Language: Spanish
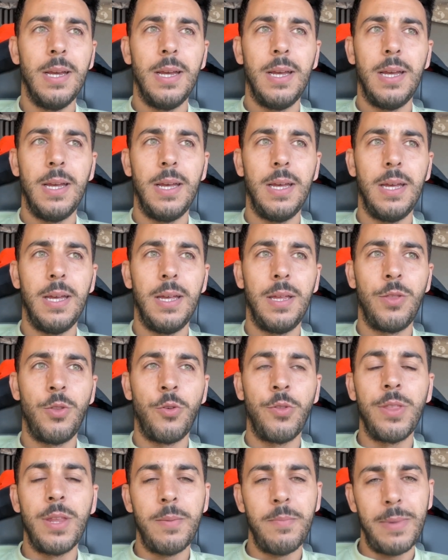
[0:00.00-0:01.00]
eh,
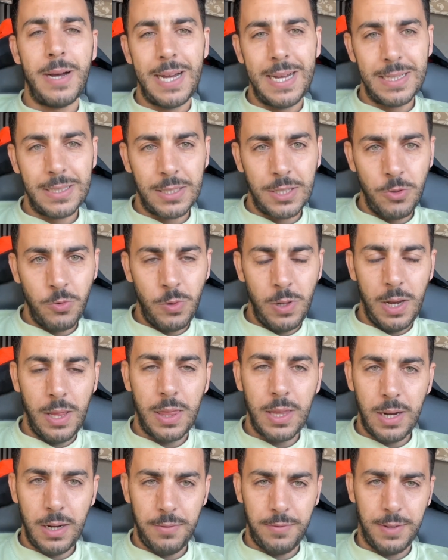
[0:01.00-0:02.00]
donde más se
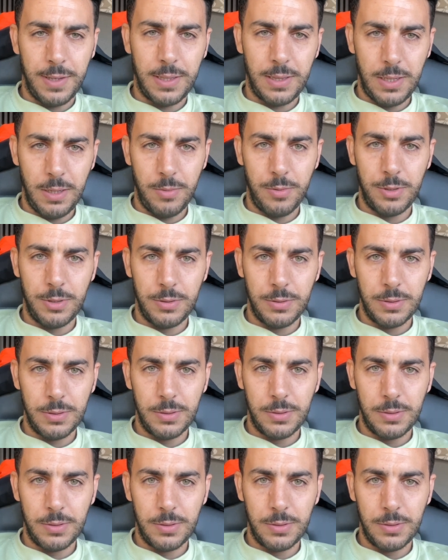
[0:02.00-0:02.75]
utiliza el efectivo,